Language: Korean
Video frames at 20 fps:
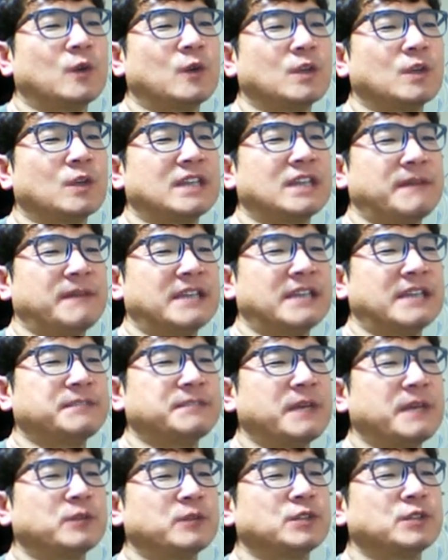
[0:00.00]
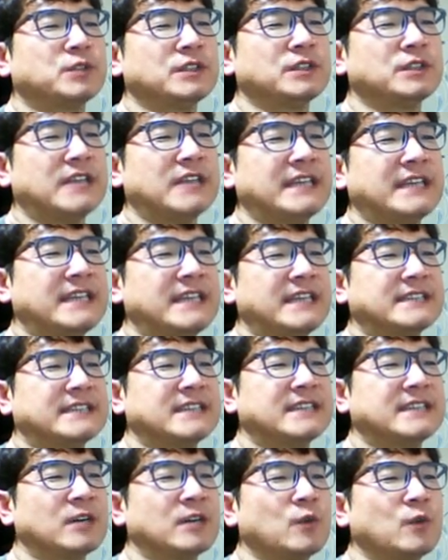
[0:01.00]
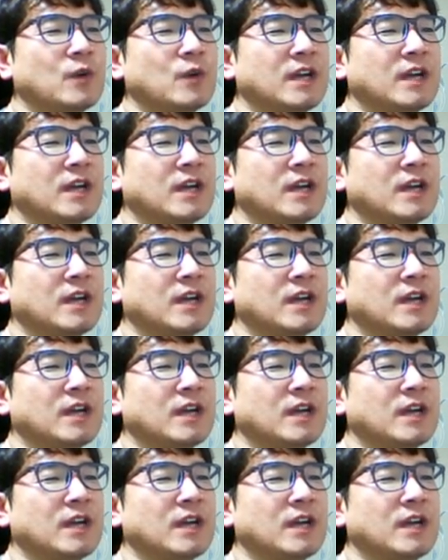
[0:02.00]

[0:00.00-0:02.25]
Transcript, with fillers: 그 다음에 SPN 구조는 AES하고